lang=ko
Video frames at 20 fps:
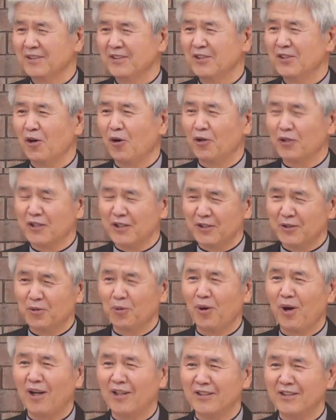
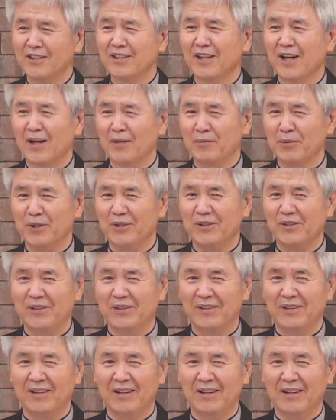여기도 아닌가비요.